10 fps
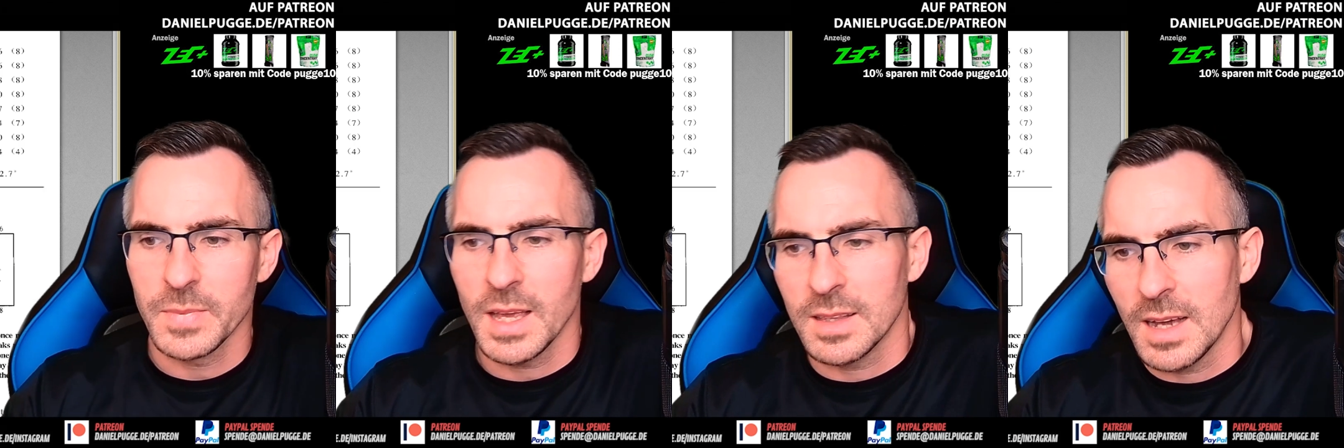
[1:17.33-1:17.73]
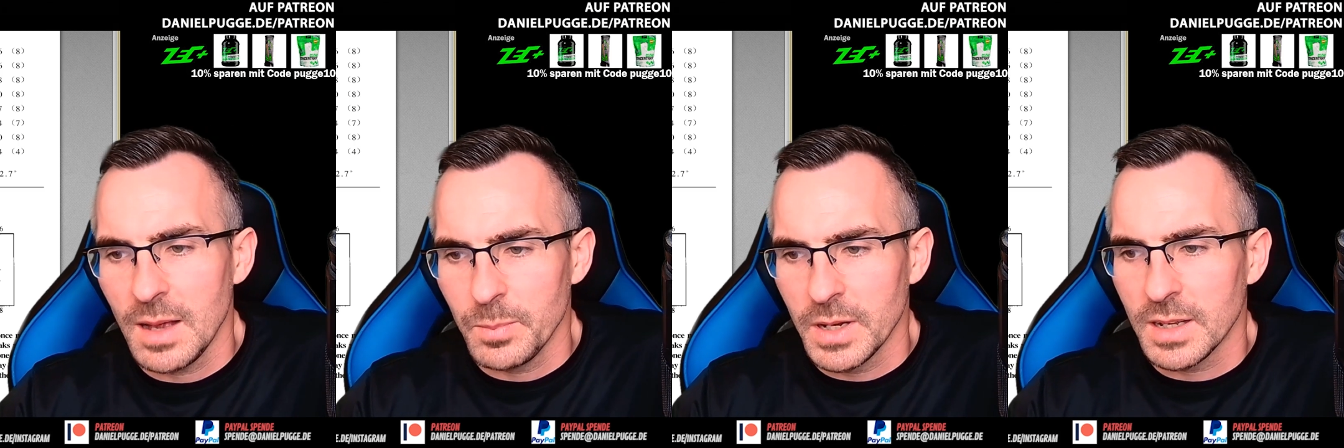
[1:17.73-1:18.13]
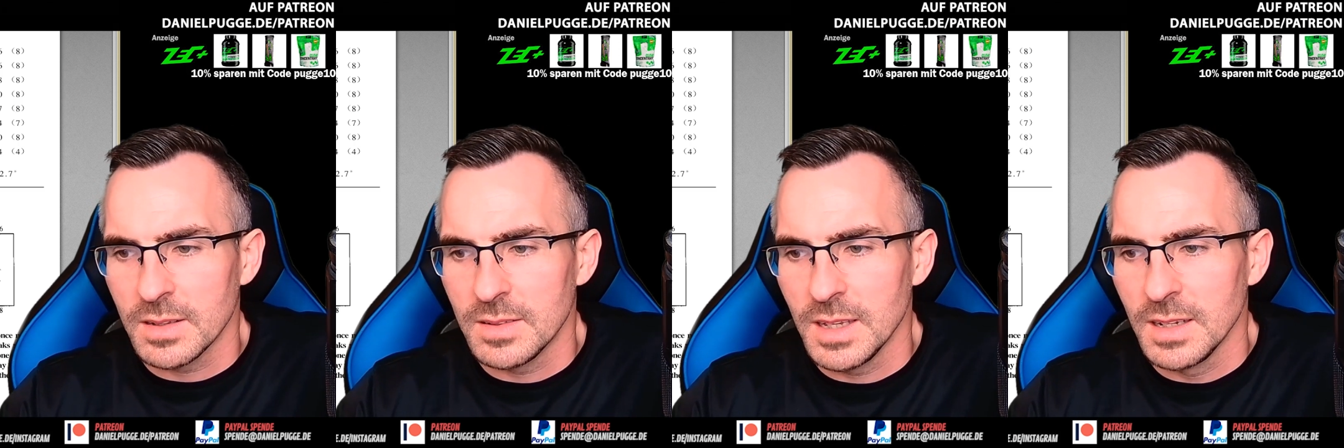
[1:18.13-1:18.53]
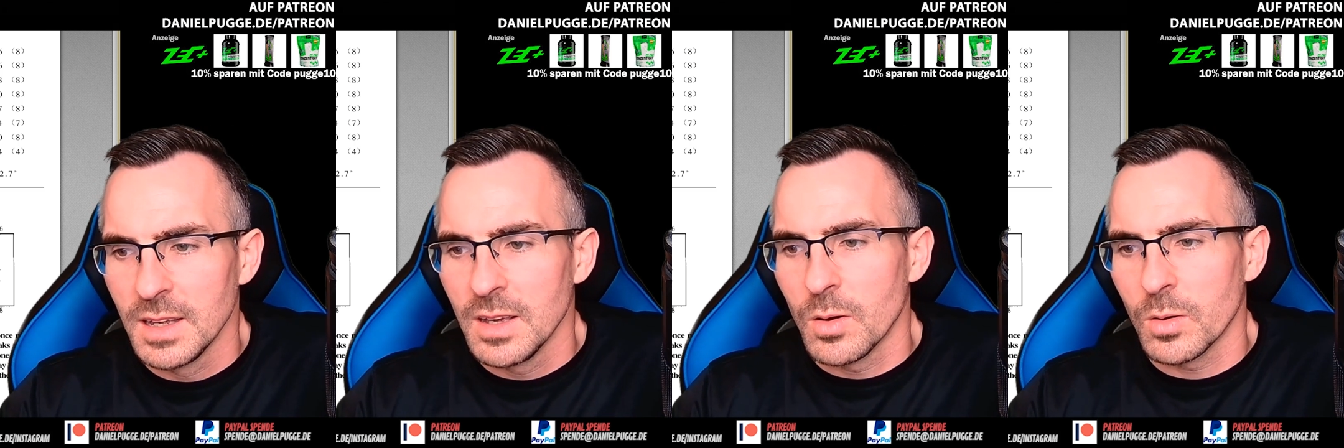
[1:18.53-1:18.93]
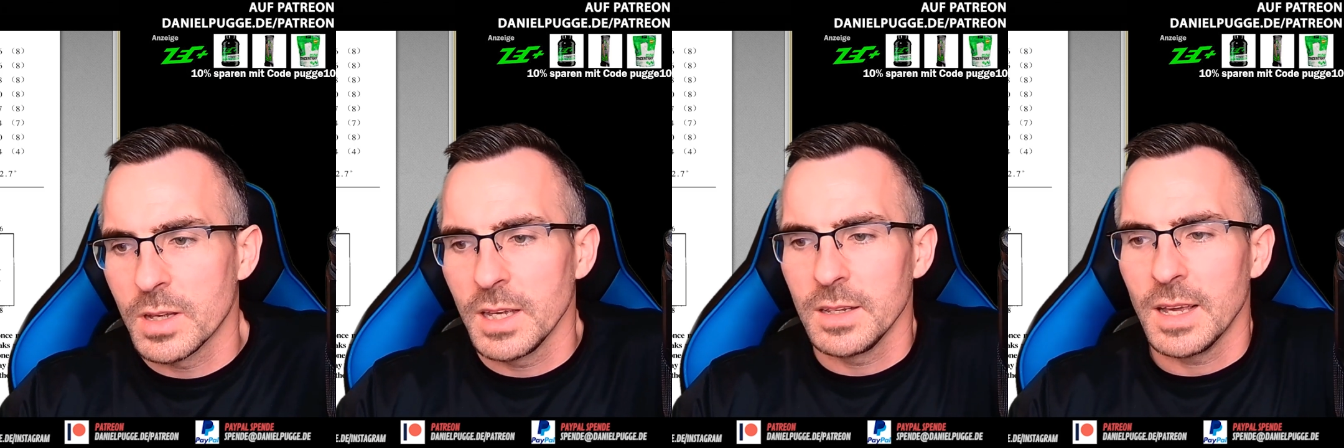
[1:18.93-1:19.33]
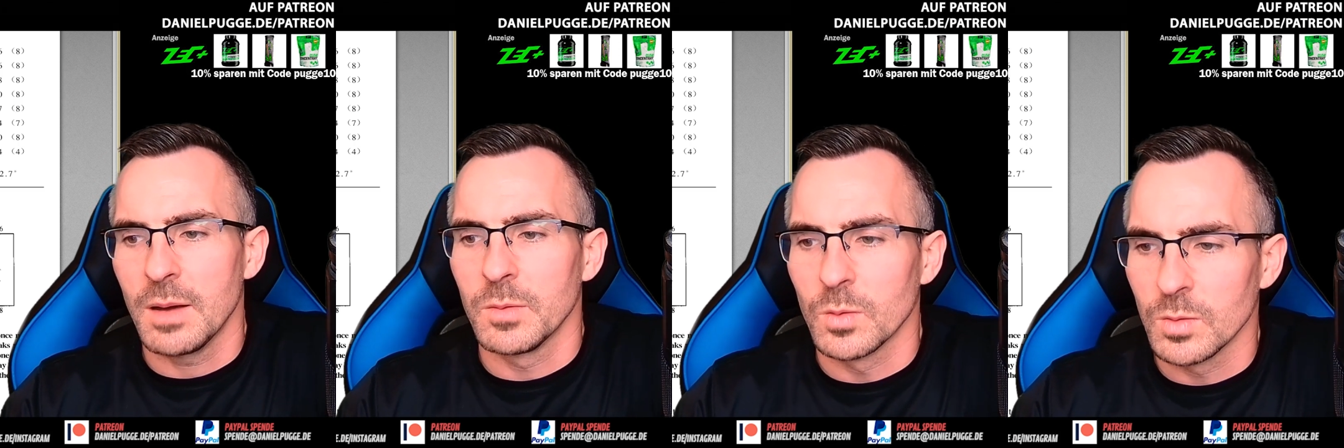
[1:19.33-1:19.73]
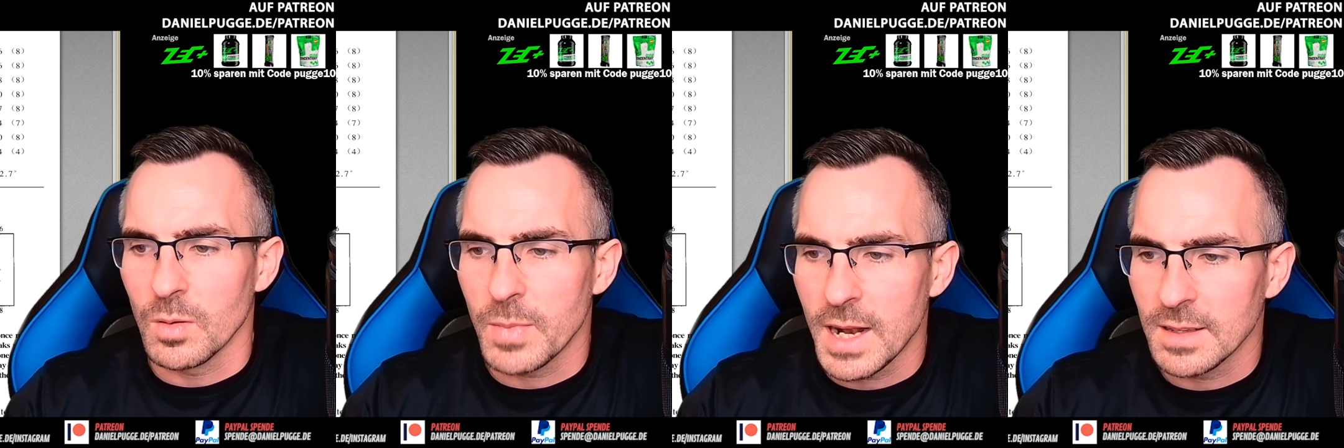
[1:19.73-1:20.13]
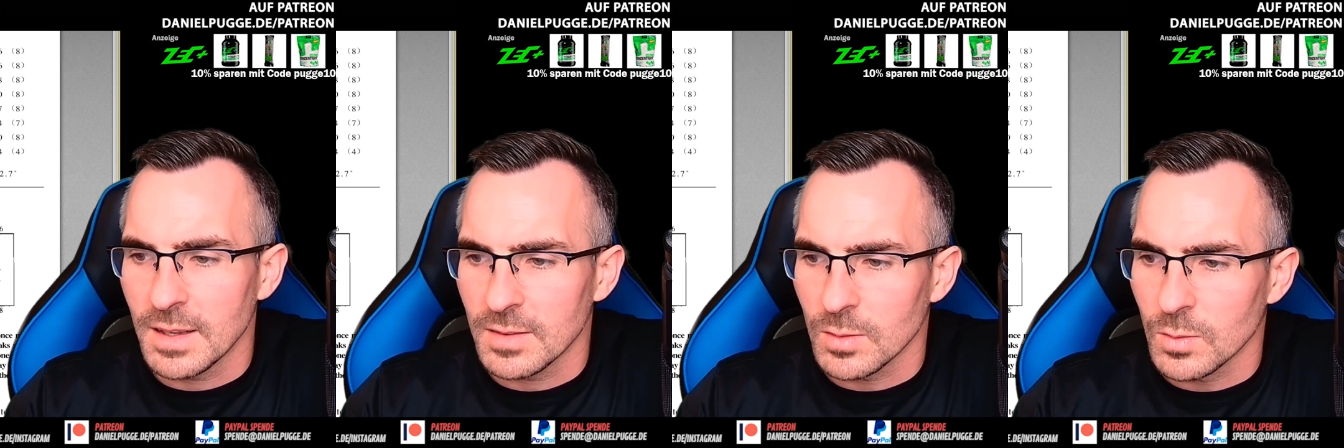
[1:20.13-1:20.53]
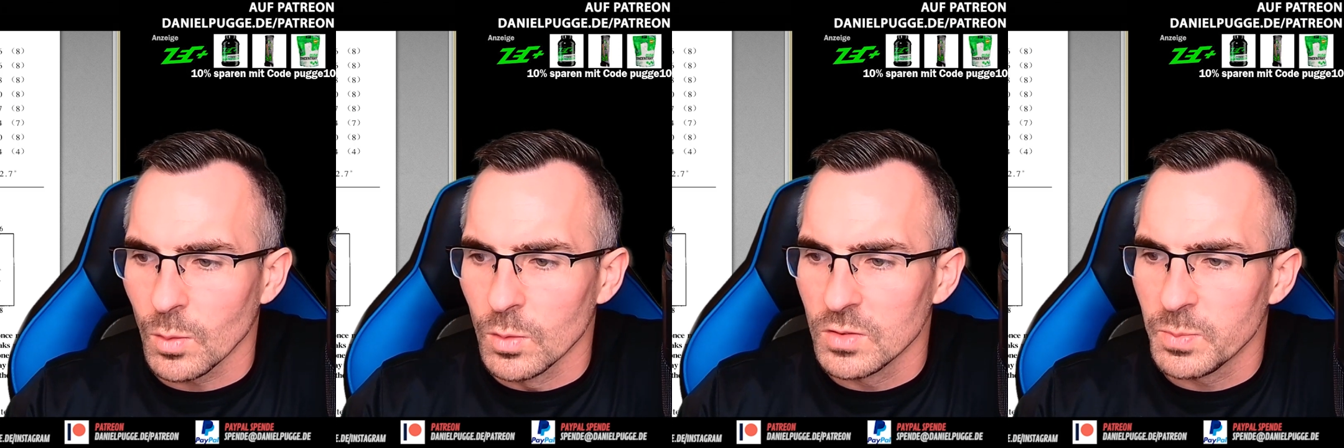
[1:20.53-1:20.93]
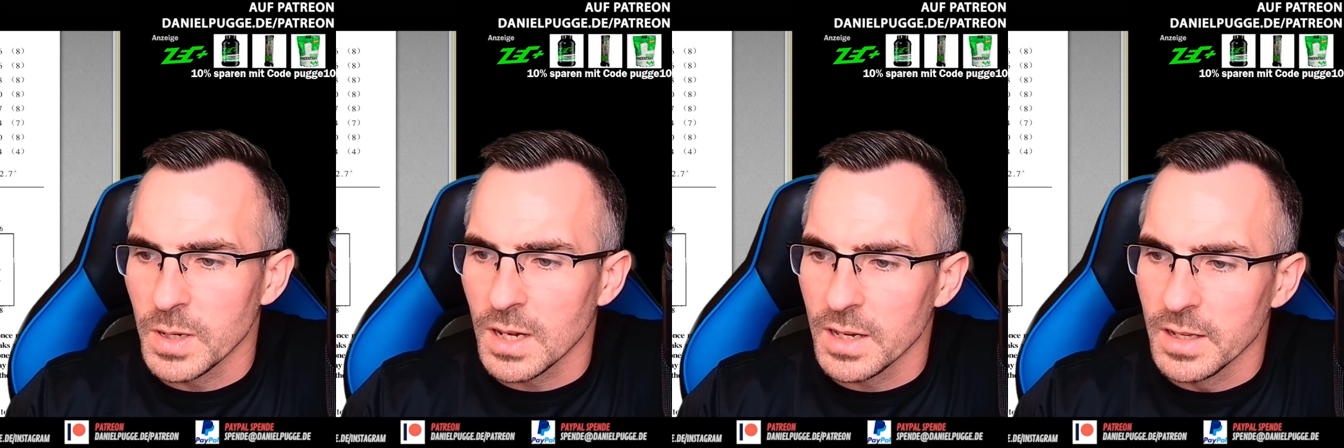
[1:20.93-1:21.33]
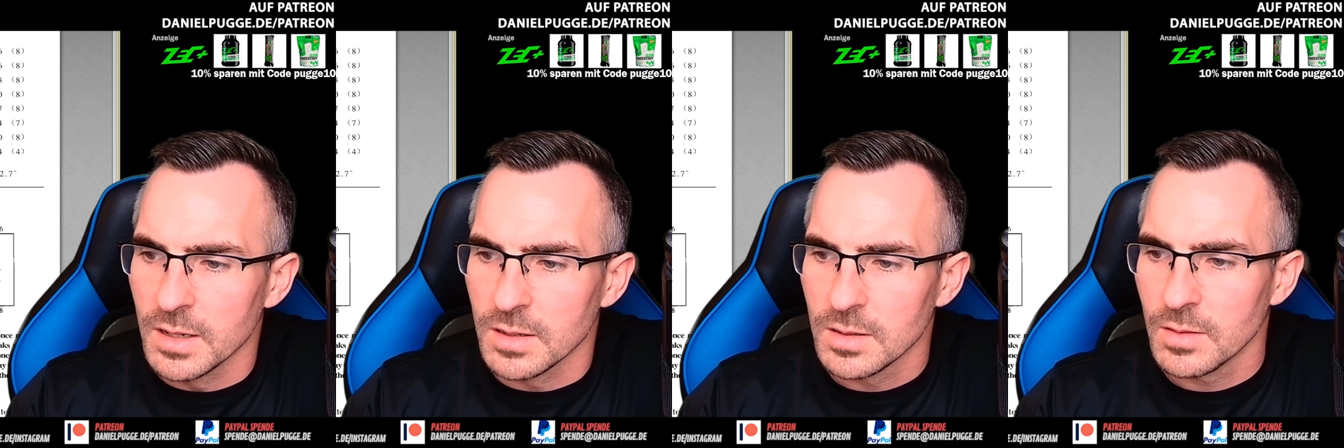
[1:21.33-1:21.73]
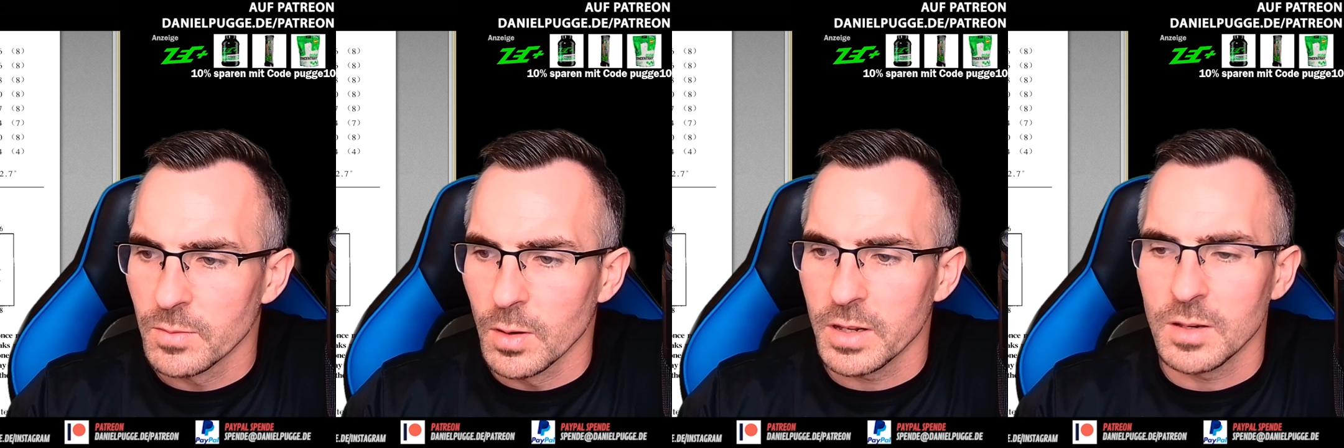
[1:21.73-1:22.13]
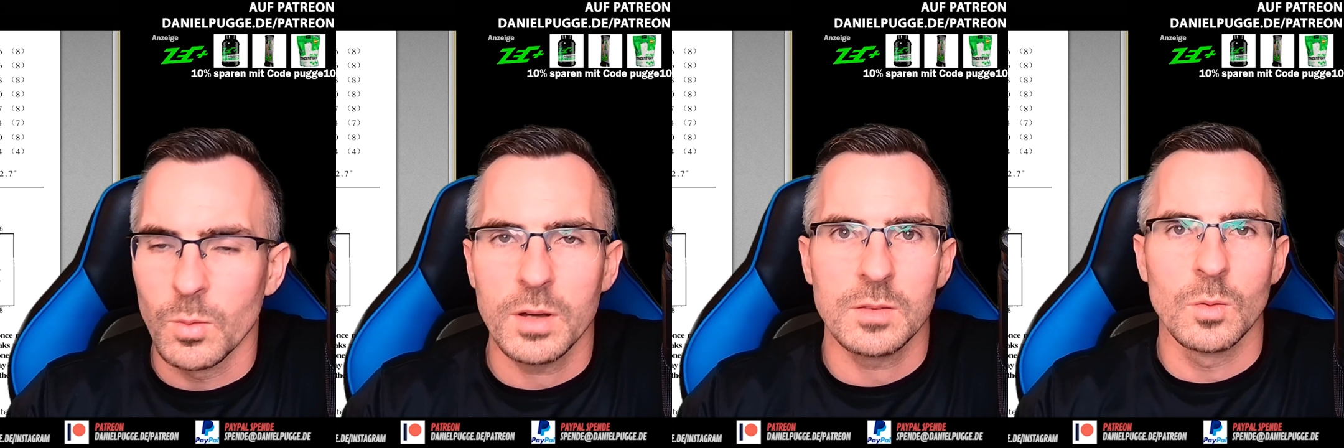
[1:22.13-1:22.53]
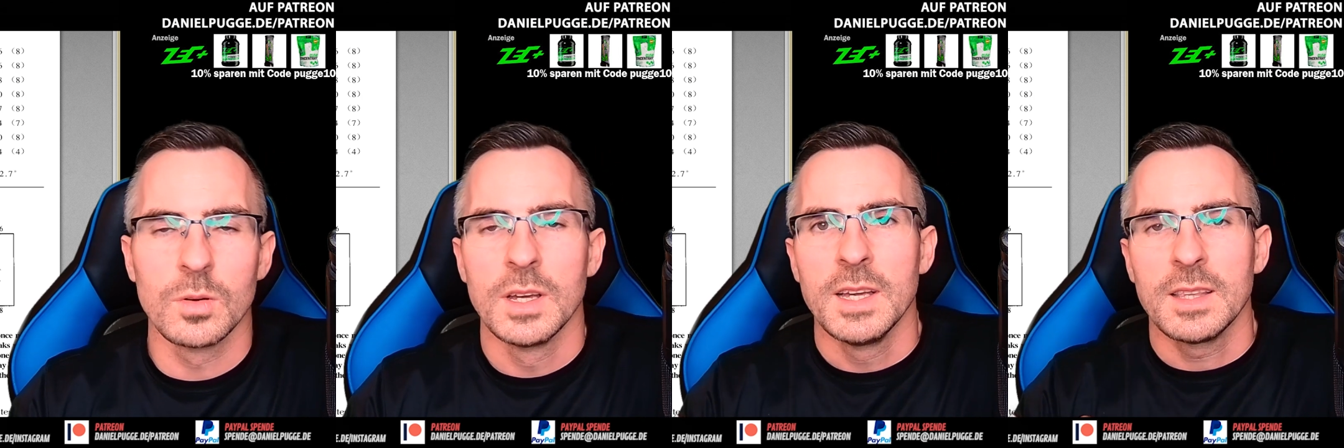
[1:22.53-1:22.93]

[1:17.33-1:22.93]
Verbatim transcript: Ja, da hat man dann gesehen, okay, die haben so einen normalen Testosteronspiegel hier, völlig in Ordnung.